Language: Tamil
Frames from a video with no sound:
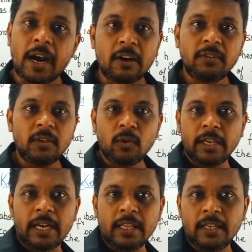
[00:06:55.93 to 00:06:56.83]
ஆனால் வந்து
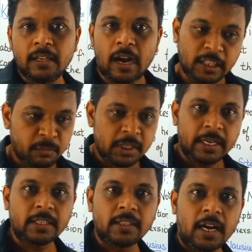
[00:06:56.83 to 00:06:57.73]
உங்களுக்கு என்னது அது
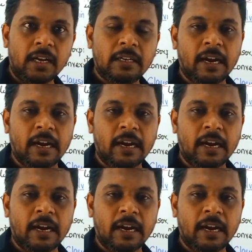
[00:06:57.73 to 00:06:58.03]
மட்டும் நடக்குதா